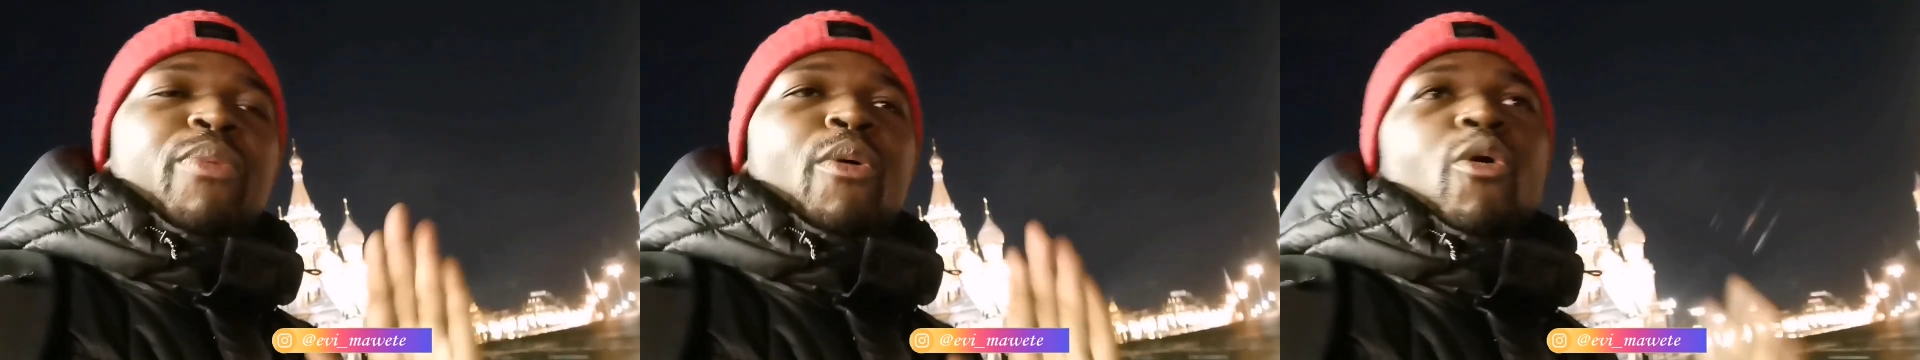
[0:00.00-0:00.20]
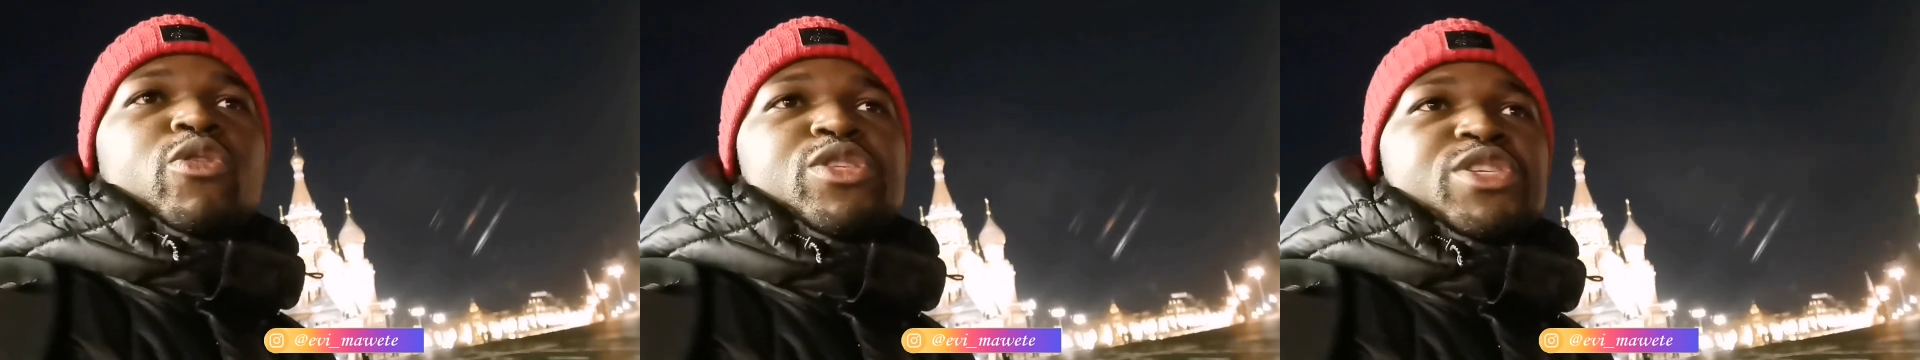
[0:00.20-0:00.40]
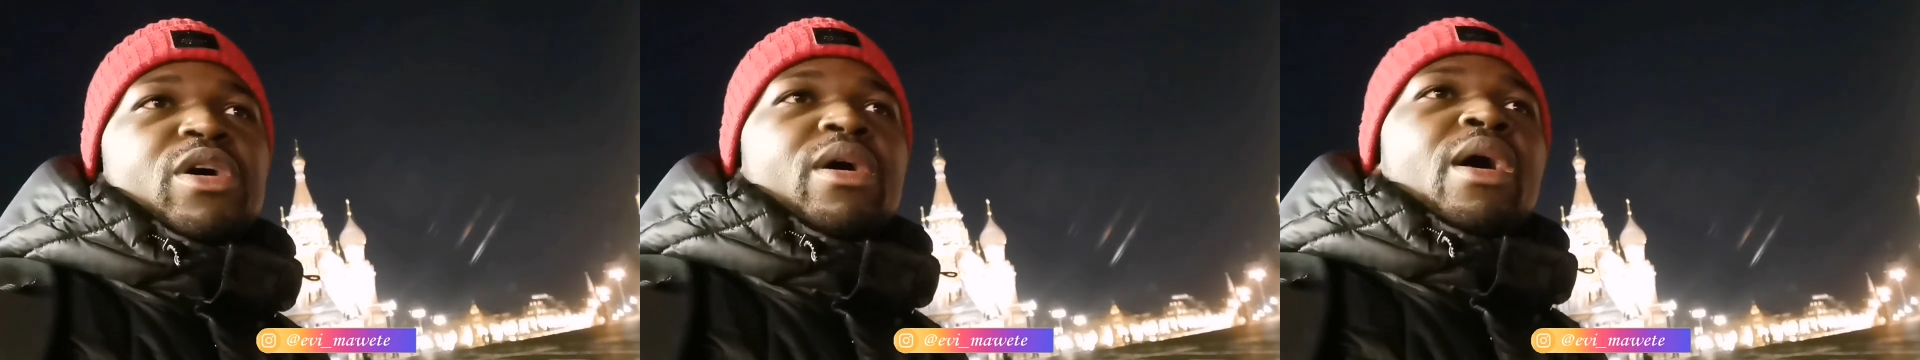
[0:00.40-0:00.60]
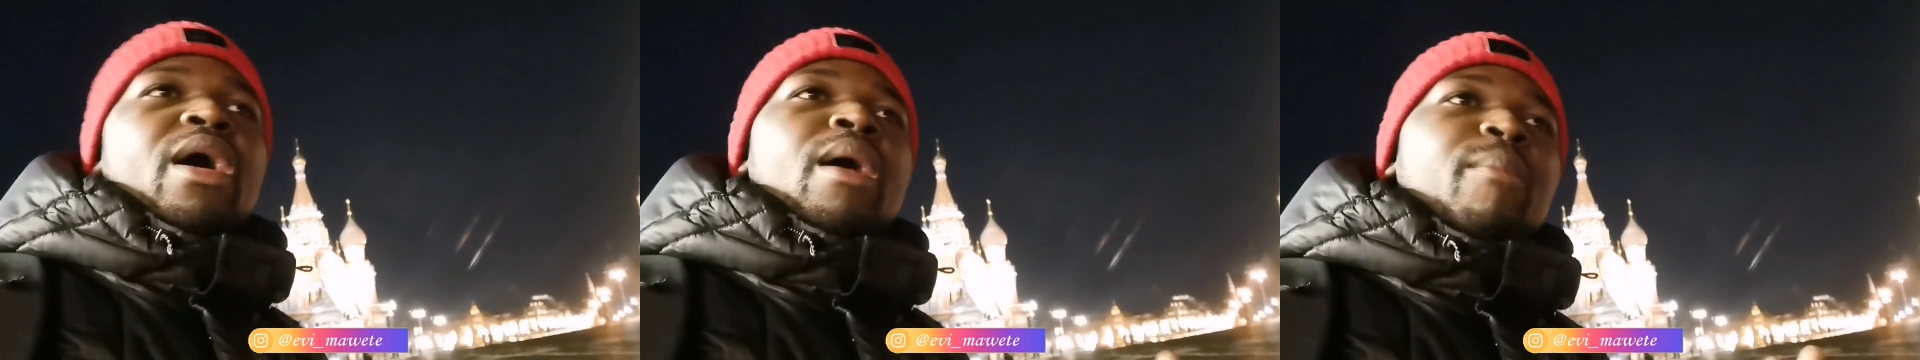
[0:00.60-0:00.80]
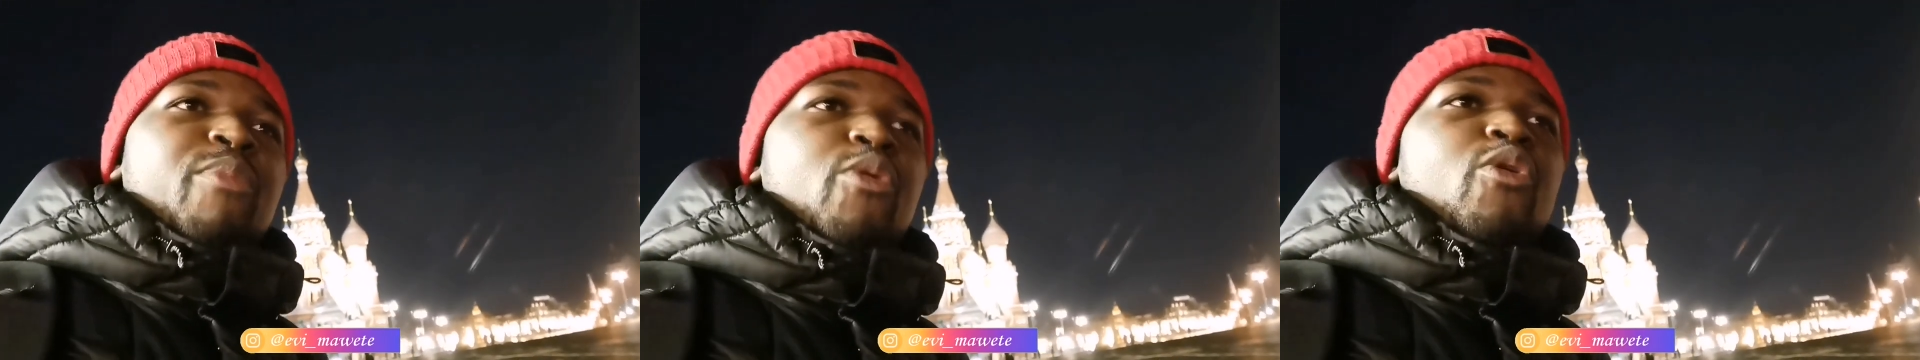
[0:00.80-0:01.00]
pause
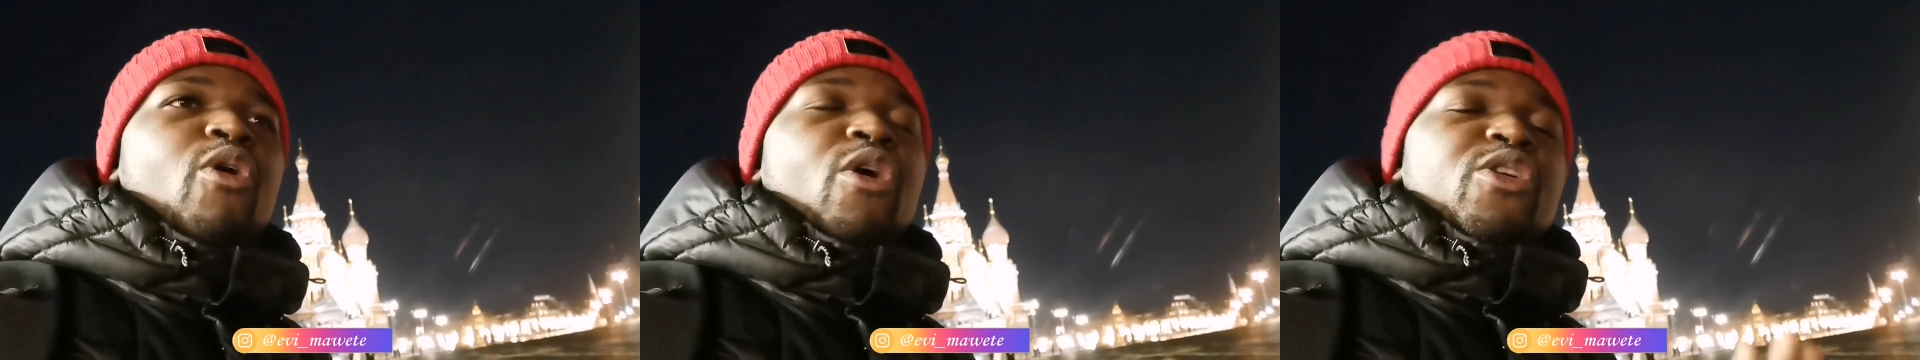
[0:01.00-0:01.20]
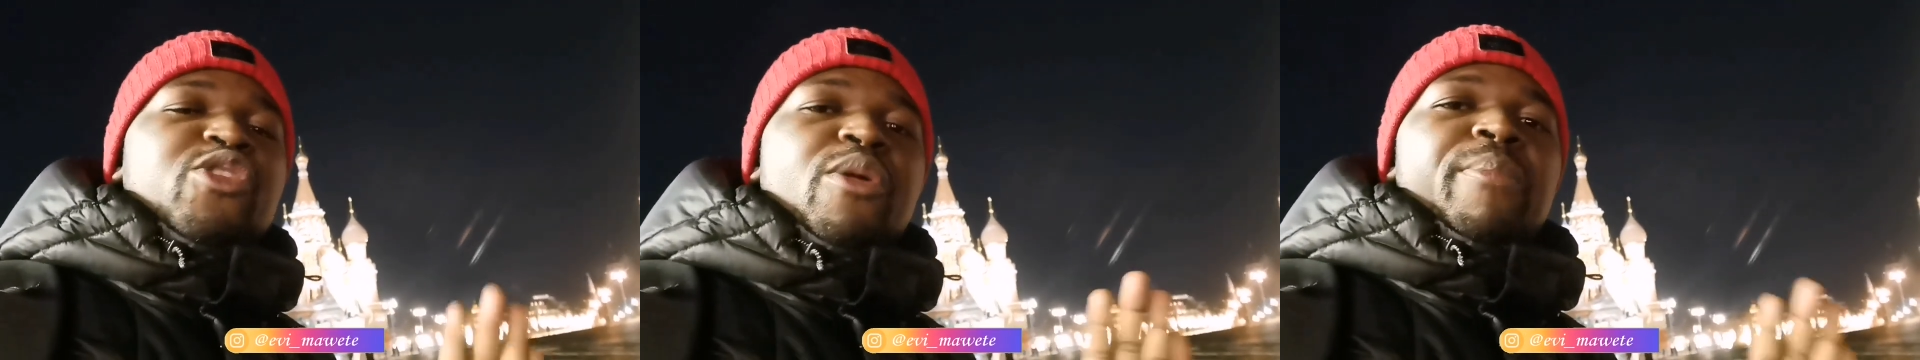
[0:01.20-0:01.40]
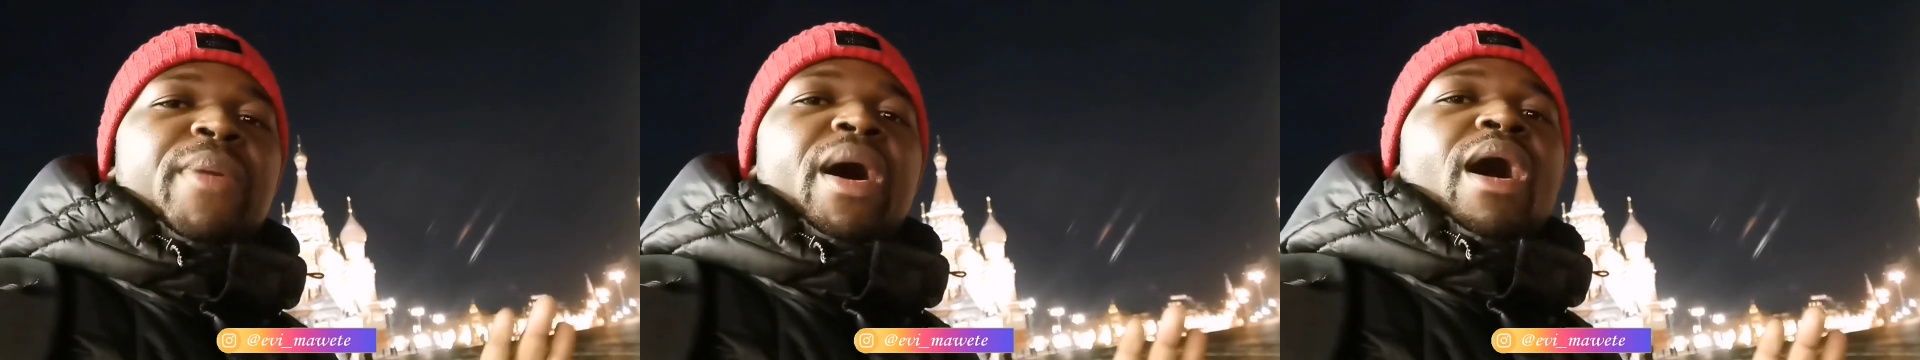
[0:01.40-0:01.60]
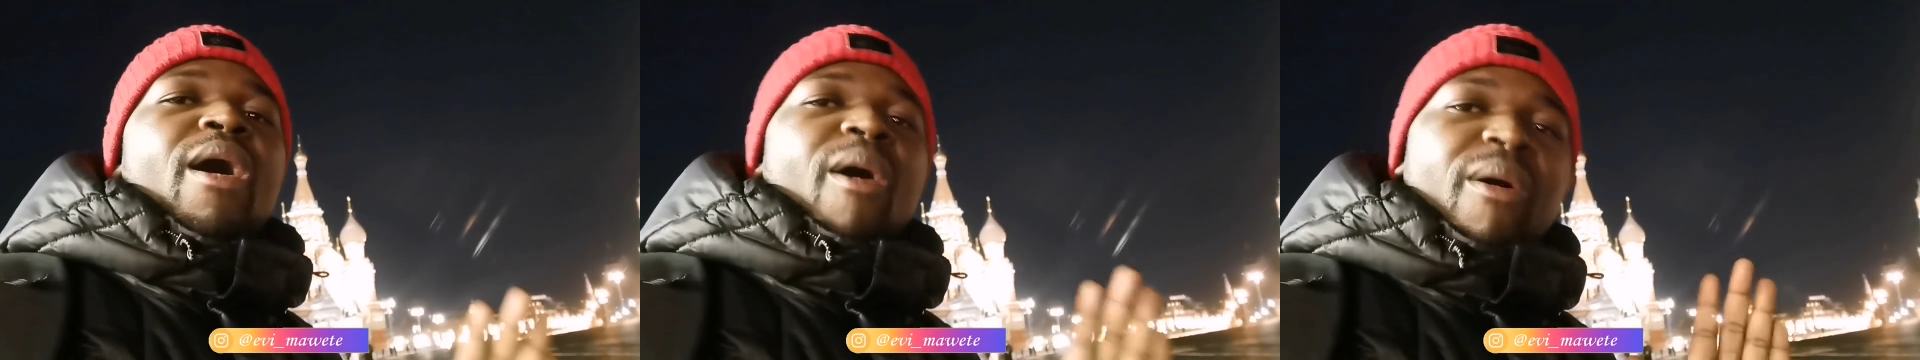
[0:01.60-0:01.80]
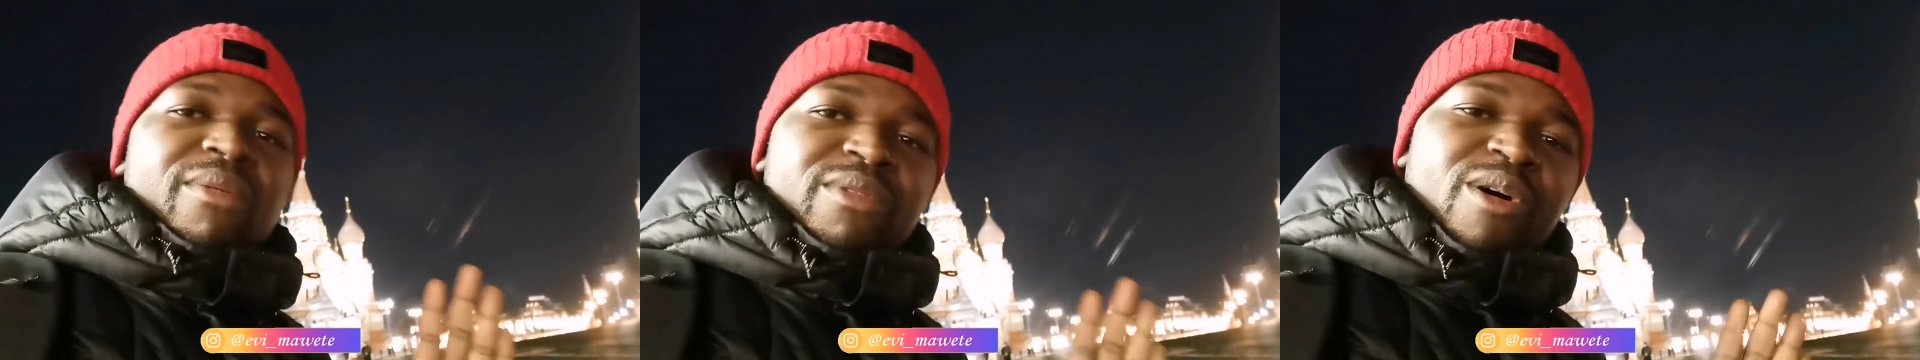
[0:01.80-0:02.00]
pour euh, ne pas,